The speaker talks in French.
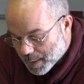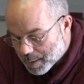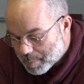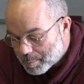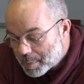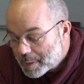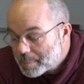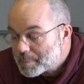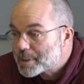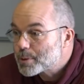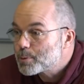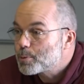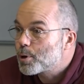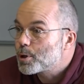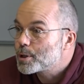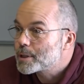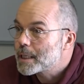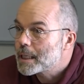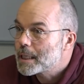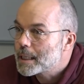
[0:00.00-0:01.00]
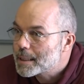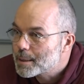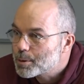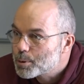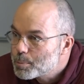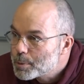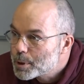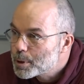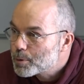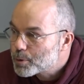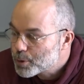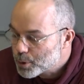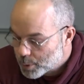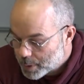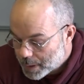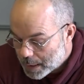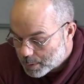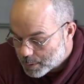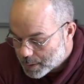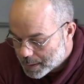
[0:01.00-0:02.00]
Même si on retient la date de
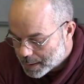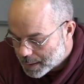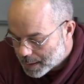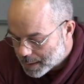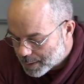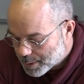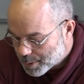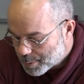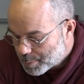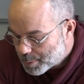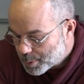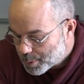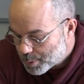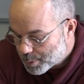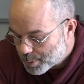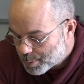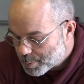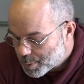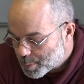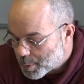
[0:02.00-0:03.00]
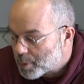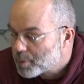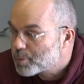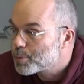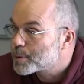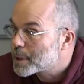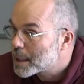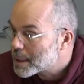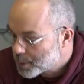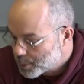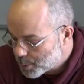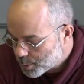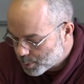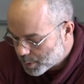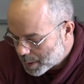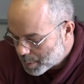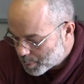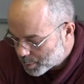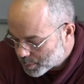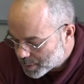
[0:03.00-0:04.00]
1945 comme moment fondateur de
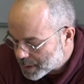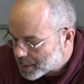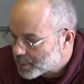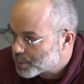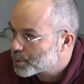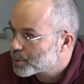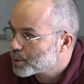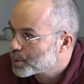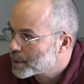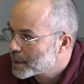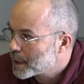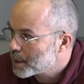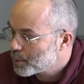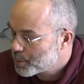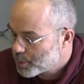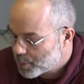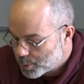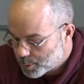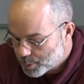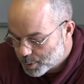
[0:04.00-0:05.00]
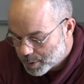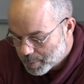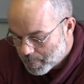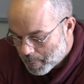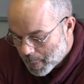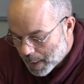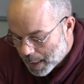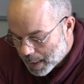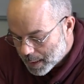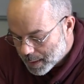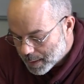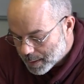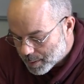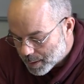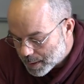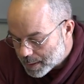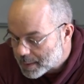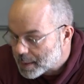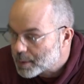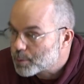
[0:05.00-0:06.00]
la protection sociale en France,
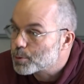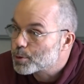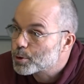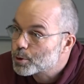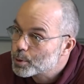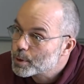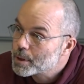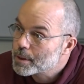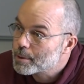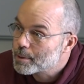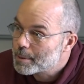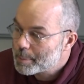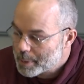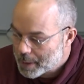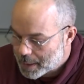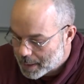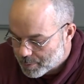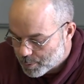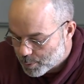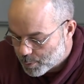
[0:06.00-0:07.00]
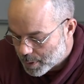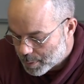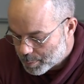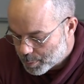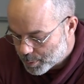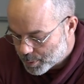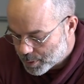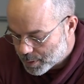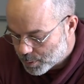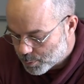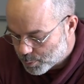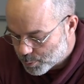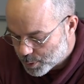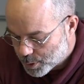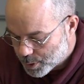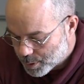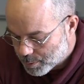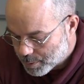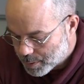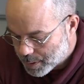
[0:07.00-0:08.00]
elle s'est construite bien avant, à hein, petites petite
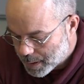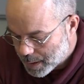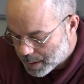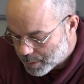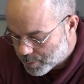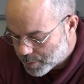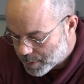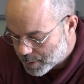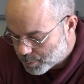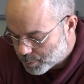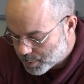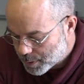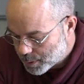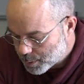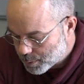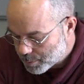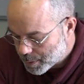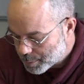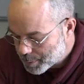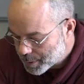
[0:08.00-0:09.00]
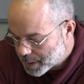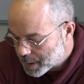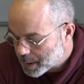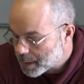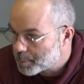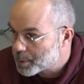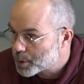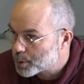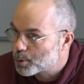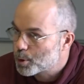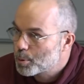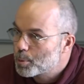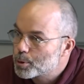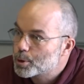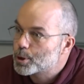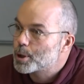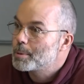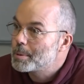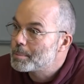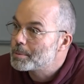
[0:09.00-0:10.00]
touche, dès la fin du 19e siècle, mais je
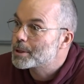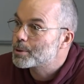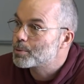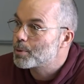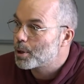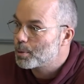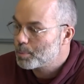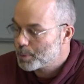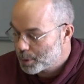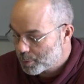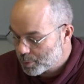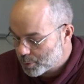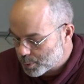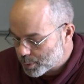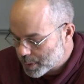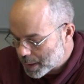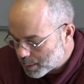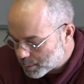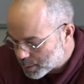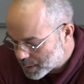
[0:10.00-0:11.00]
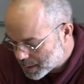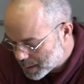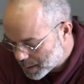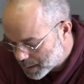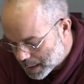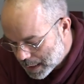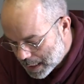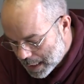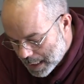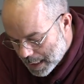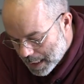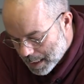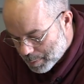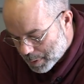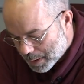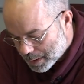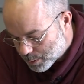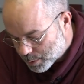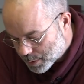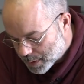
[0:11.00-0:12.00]
commence quand même l'histoire en 1945
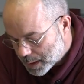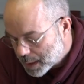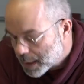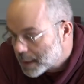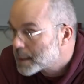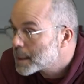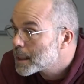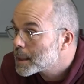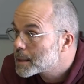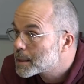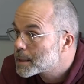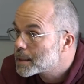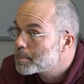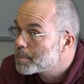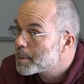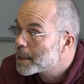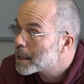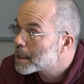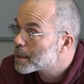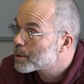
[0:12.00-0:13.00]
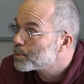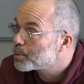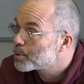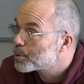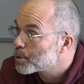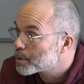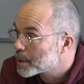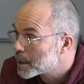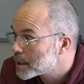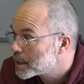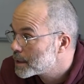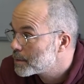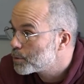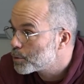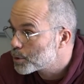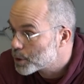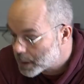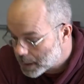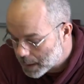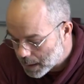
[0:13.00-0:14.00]
parce que c'est la date qui marque une tentative de
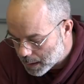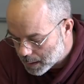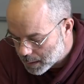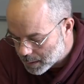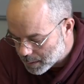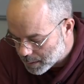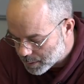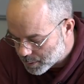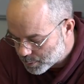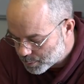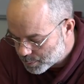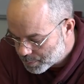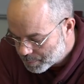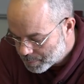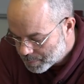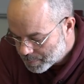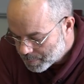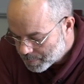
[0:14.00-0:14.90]
généralisation